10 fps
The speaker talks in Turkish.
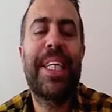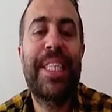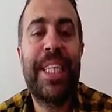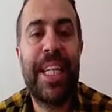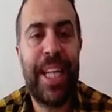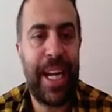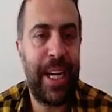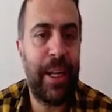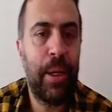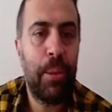
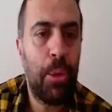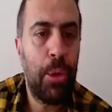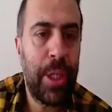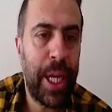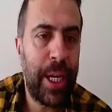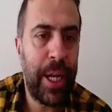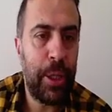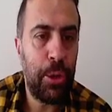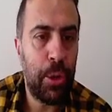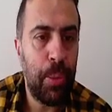yeterli onu tekrar
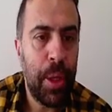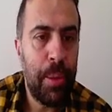ediyorum.